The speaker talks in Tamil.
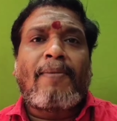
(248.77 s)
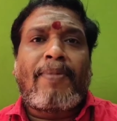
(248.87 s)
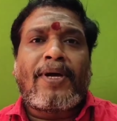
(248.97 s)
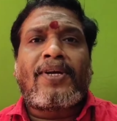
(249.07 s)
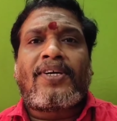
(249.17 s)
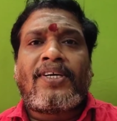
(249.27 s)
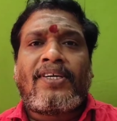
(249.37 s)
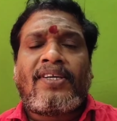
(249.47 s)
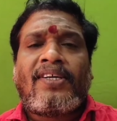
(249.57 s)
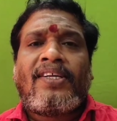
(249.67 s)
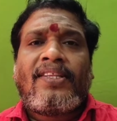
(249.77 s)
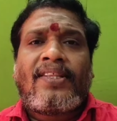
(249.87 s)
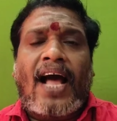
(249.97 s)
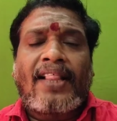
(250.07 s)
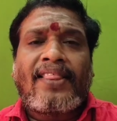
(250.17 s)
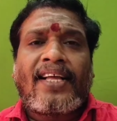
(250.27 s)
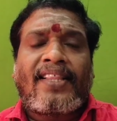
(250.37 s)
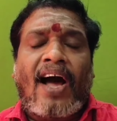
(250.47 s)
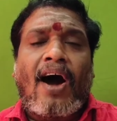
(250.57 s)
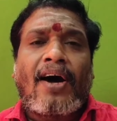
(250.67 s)
ஆறு பேருக்கு அந்த
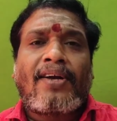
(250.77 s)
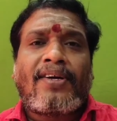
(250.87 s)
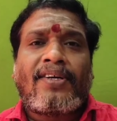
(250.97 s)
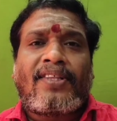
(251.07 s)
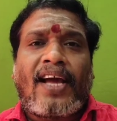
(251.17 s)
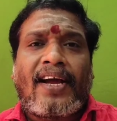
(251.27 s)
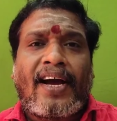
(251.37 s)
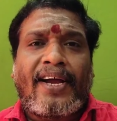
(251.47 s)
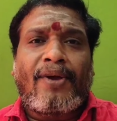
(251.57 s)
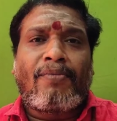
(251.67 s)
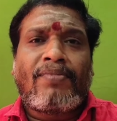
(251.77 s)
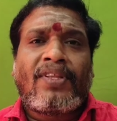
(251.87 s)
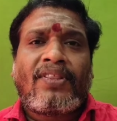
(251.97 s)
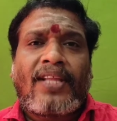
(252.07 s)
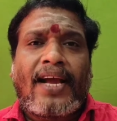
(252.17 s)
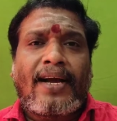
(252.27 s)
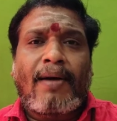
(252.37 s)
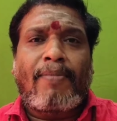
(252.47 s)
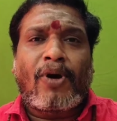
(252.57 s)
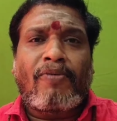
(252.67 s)
ஆறு தேங்காயும்
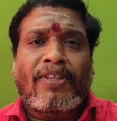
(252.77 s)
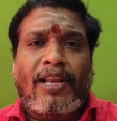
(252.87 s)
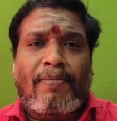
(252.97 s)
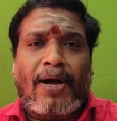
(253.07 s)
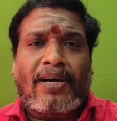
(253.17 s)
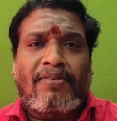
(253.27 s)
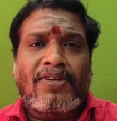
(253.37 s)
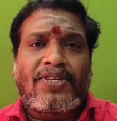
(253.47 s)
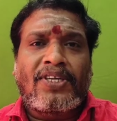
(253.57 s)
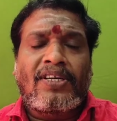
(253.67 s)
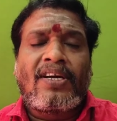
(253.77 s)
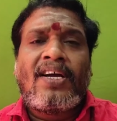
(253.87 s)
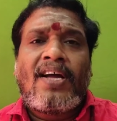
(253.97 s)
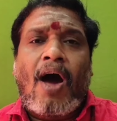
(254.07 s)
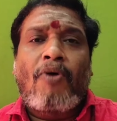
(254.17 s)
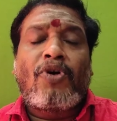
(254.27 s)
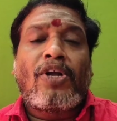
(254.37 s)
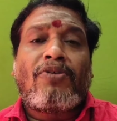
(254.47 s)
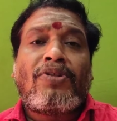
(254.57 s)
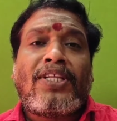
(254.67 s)
தேங்காய் பழத்தில் பார்க்க வச்சு
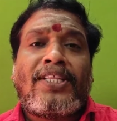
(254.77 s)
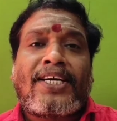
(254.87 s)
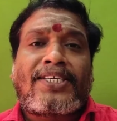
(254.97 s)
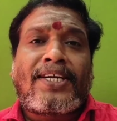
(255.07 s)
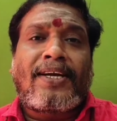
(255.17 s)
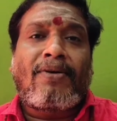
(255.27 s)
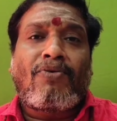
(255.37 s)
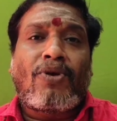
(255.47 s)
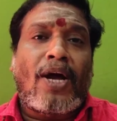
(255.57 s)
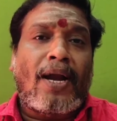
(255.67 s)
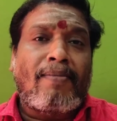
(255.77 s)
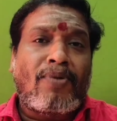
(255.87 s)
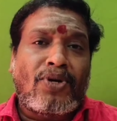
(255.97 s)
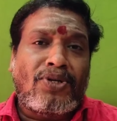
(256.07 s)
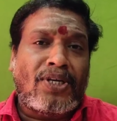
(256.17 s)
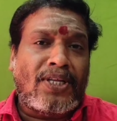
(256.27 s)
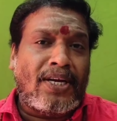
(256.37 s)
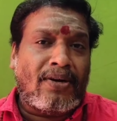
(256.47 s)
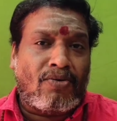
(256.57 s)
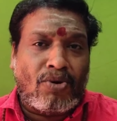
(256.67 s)
அவங்களுக்கு வந்து தட்சணை உங்களால் முடிஞ்சதை
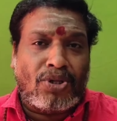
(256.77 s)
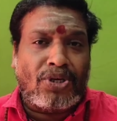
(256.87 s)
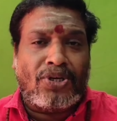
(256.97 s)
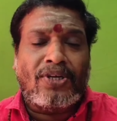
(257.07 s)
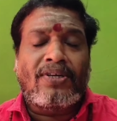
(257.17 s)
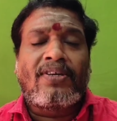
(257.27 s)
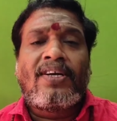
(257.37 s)
கொடுத்துட்டு